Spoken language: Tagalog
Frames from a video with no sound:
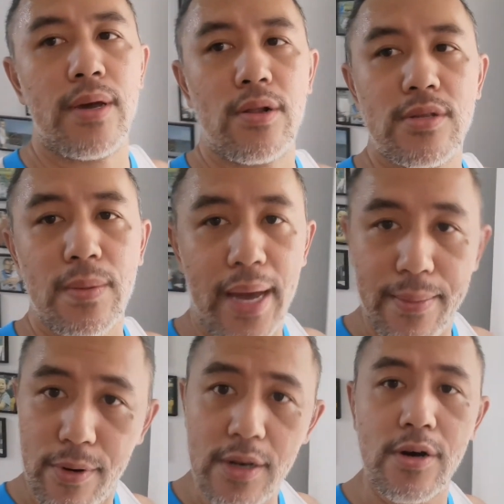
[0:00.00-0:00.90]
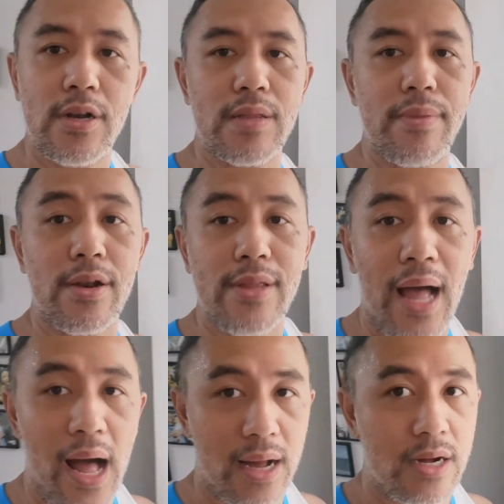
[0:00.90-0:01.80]
Meron sa Bible noon at meron
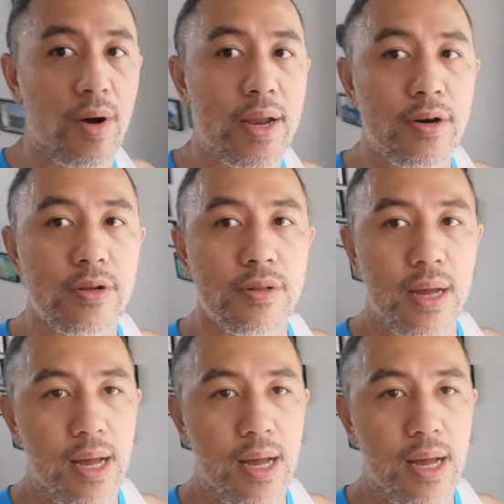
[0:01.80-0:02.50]
nakakagawa noon.